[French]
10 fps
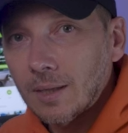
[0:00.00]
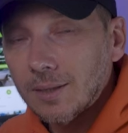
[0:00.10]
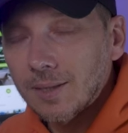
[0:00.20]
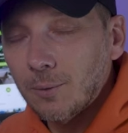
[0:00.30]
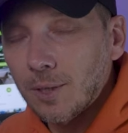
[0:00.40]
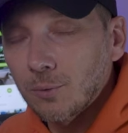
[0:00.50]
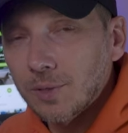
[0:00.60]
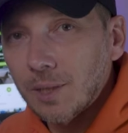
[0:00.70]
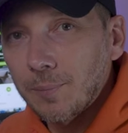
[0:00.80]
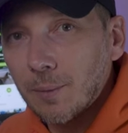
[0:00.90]
Salut à tous,
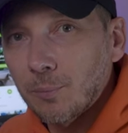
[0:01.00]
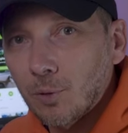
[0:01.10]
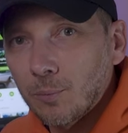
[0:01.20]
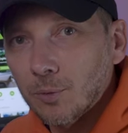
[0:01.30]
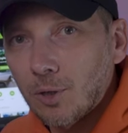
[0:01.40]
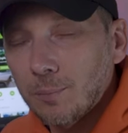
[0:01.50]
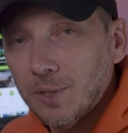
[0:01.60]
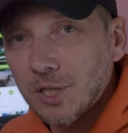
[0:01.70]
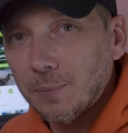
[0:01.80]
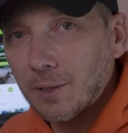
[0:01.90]
c'est Pierre pour le Monde de
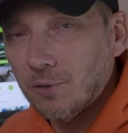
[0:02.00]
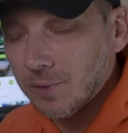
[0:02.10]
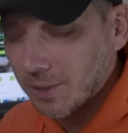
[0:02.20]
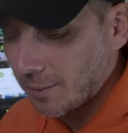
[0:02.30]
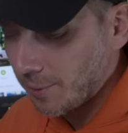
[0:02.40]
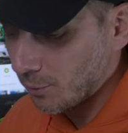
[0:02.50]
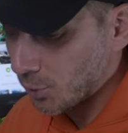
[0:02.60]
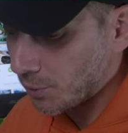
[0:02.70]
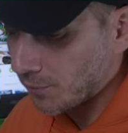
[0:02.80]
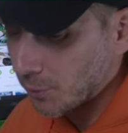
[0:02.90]
Olympique, j'espère que vous allez bien.
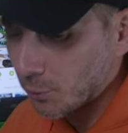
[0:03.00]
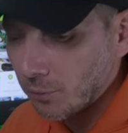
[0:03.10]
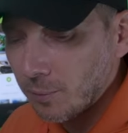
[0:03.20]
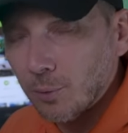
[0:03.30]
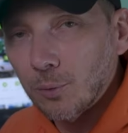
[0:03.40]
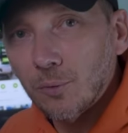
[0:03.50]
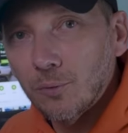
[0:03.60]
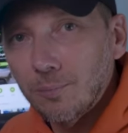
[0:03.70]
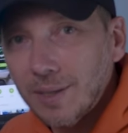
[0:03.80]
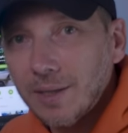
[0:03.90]
Aujourd'hui, on va se retrouver pour une
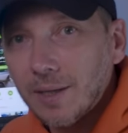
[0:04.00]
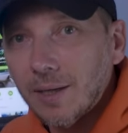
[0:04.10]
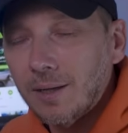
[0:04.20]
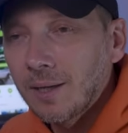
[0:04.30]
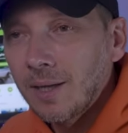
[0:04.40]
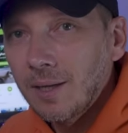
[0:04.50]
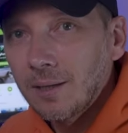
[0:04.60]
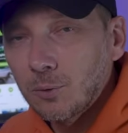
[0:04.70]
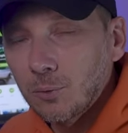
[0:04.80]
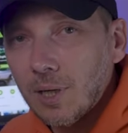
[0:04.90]
revue matérielle.
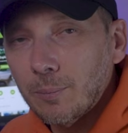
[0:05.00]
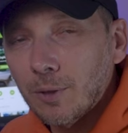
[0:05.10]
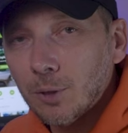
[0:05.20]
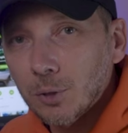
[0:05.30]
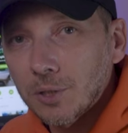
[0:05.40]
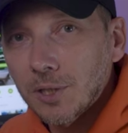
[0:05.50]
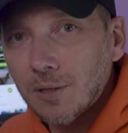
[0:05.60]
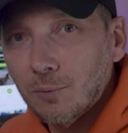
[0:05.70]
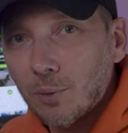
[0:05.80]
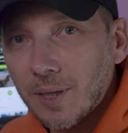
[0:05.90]
Tout d'abord, je tiens
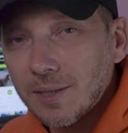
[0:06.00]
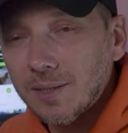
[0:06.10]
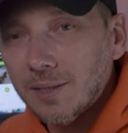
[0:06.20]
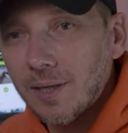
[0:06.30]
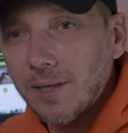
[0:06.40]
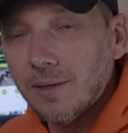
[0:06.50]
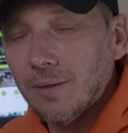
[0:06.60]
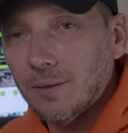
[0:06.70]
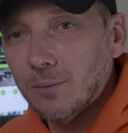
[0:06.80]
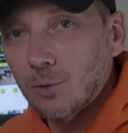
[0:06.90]
à vous remercier
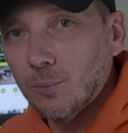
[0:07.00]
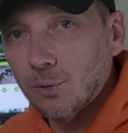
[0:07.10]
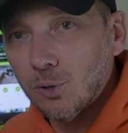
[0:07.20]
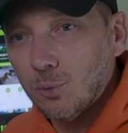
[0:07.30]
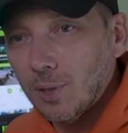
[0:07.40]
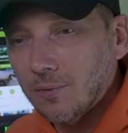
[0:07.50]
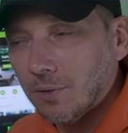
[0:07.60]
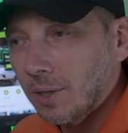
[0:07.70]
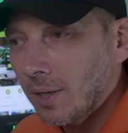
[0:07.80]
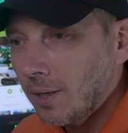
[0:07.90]
euh, de me
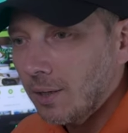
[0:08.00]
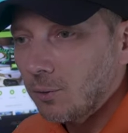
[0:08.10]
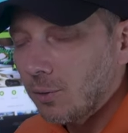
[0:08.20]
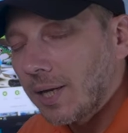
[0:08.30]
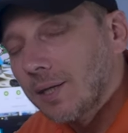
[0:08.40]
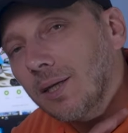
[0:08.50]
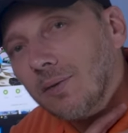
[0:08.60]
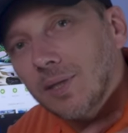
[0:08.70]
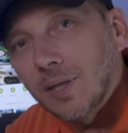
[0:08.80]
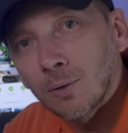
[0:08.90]
suivre, de liker les
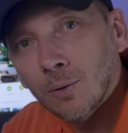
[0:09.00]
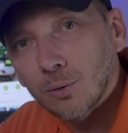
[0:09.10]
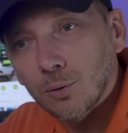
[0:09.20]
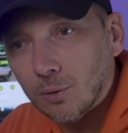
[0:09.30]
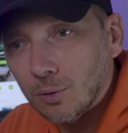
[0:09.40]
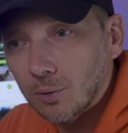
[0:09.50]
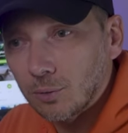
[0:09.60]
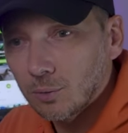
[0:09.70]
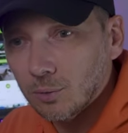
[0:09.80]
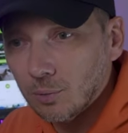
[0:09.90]
vidéos, de,
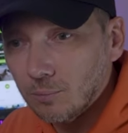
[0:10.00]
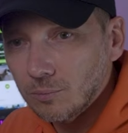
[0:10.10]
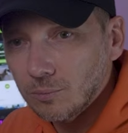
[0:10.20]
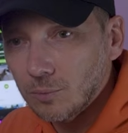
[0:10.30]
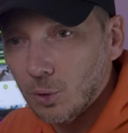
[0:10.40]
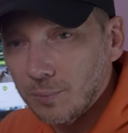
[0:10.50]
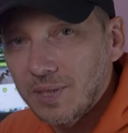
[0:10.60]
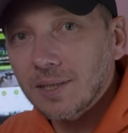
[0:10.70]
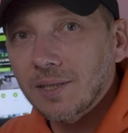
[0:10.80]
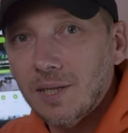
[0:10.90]
me
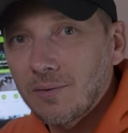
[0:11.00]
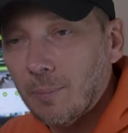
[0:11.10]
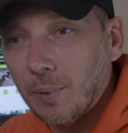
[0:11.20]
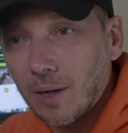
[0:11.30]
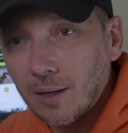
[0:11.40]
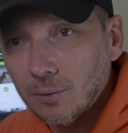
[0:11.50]
dire ce qui ne va pas.